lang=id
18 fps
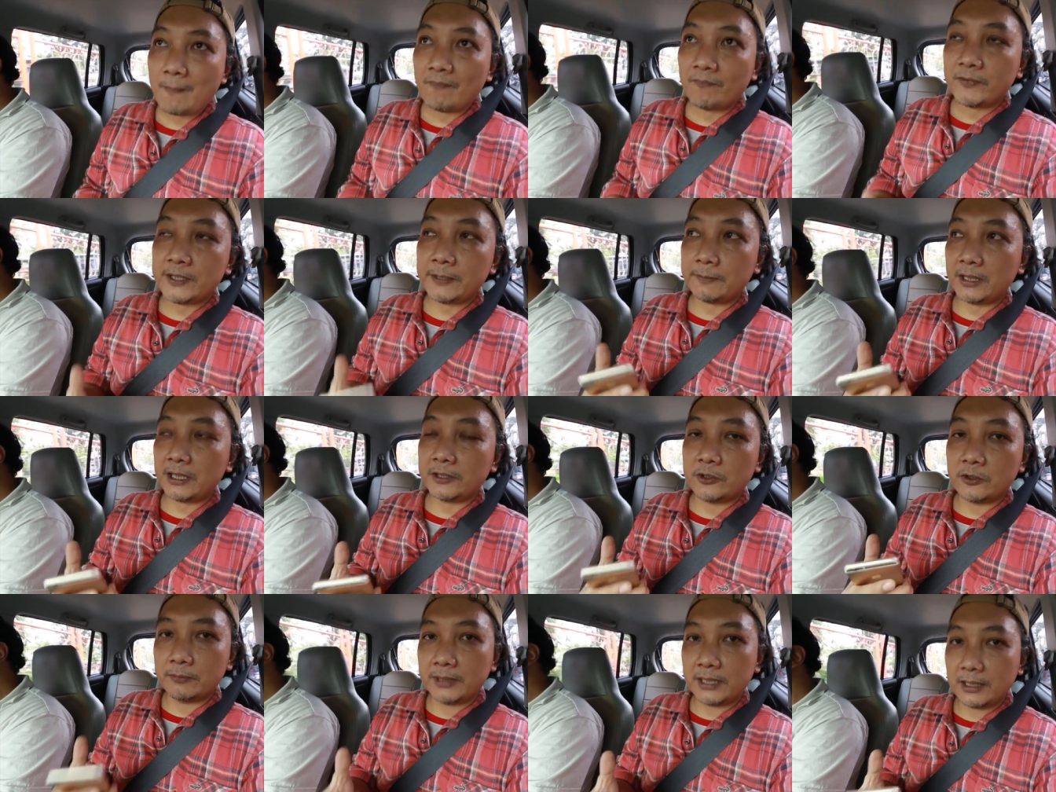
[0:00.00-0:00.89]
saya malah
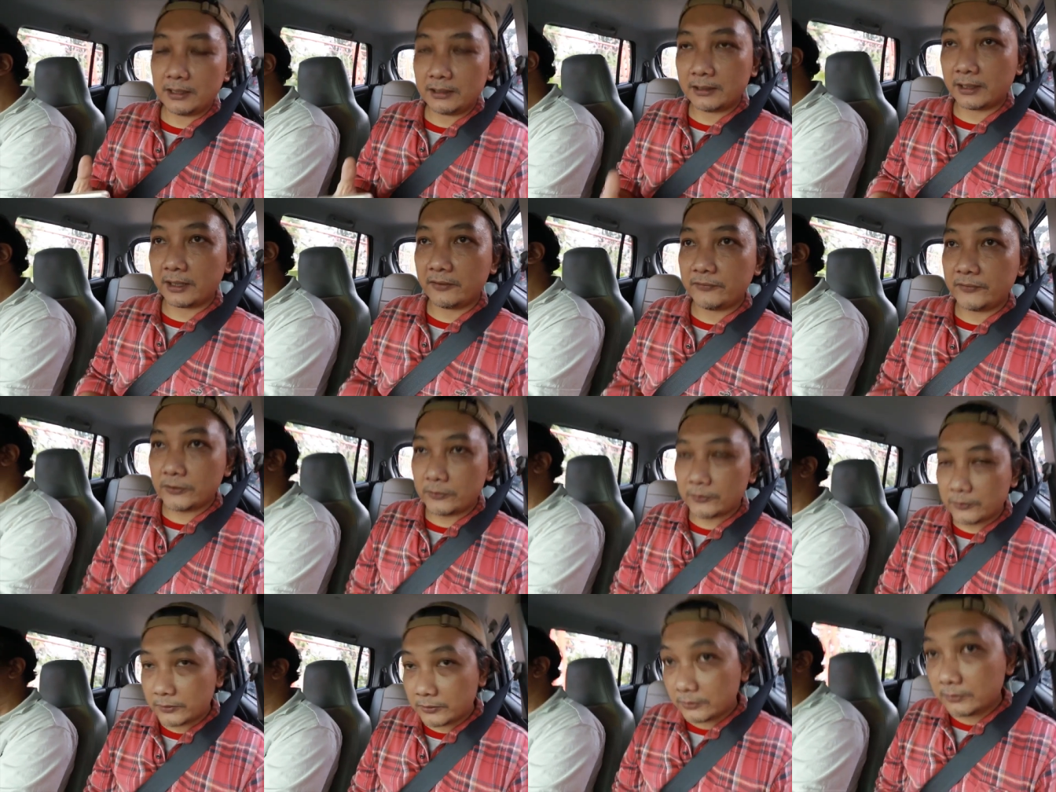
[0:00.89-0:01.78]
nyoba
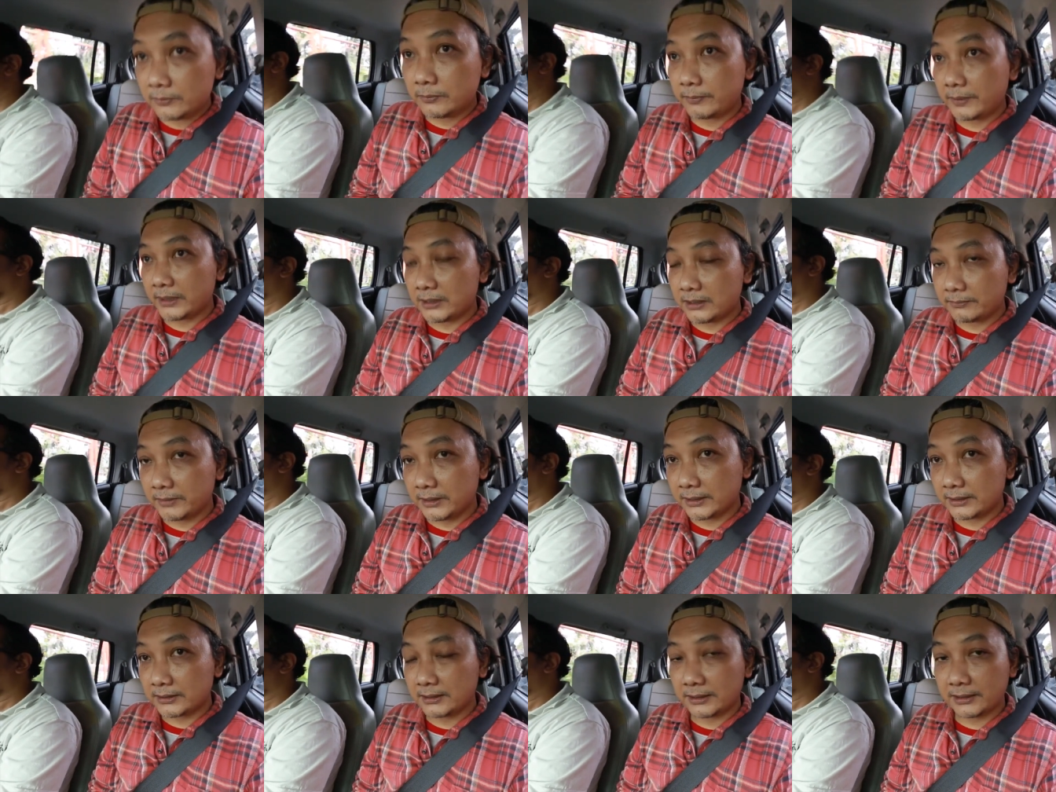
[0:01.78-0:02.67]
review Phantom
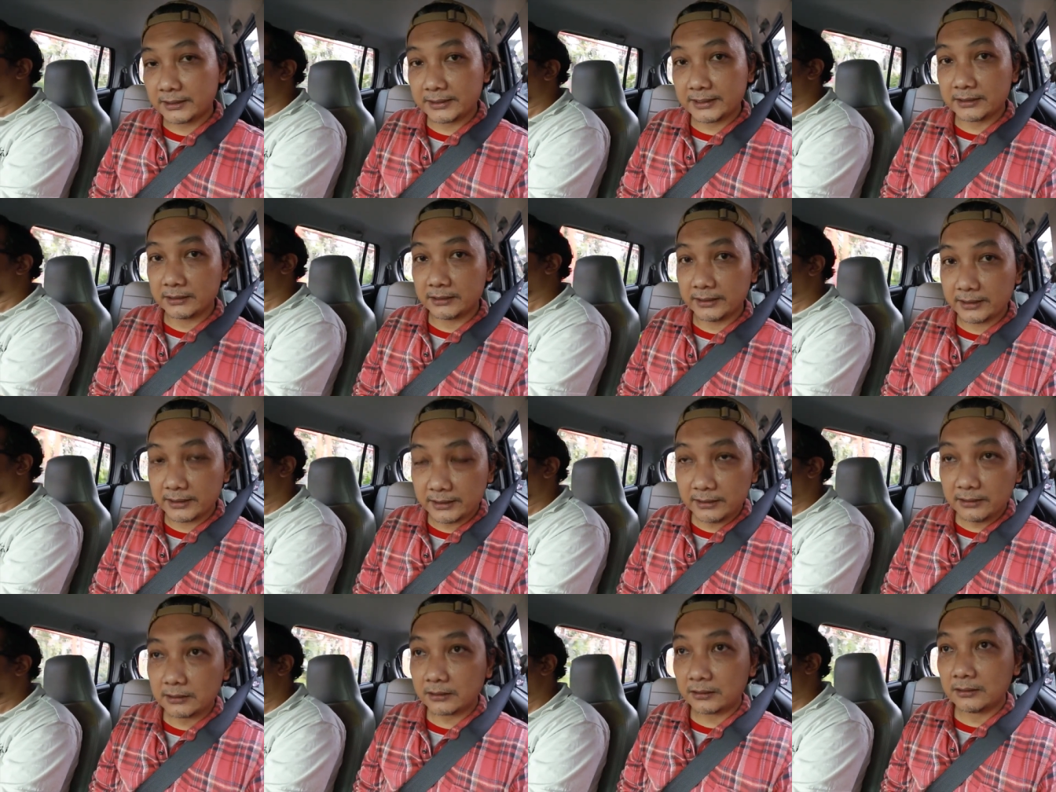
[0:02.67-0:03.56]
3 Santa
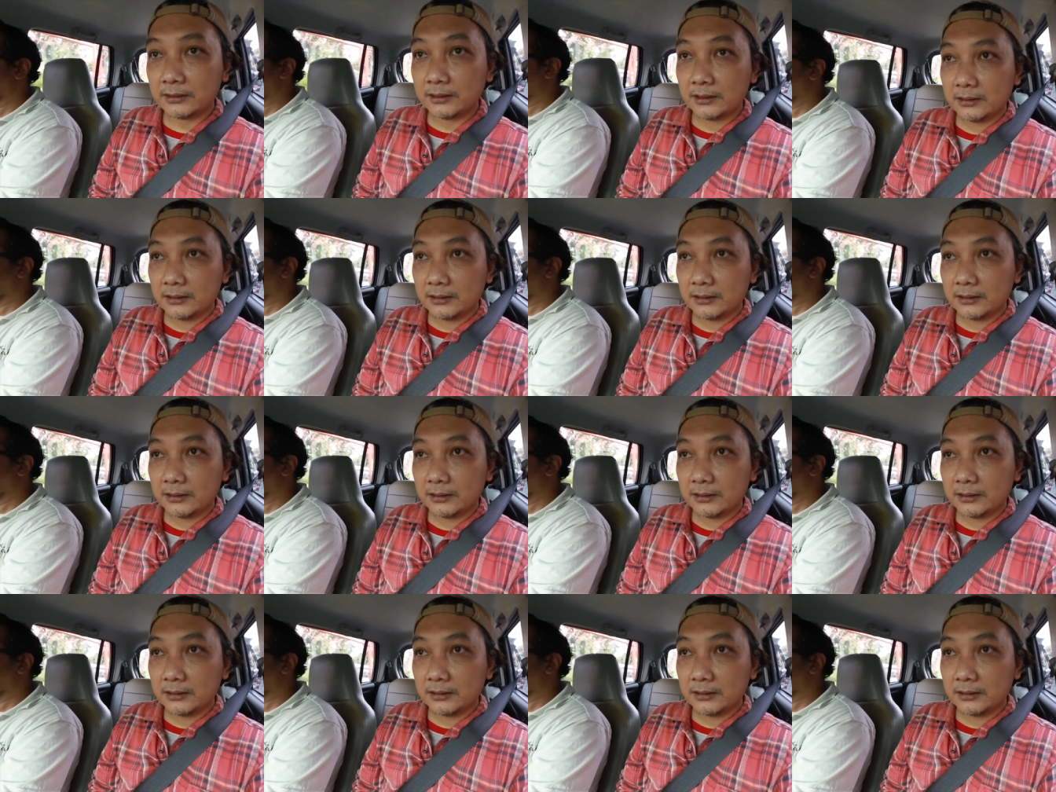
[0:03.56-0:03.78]
sendiri dan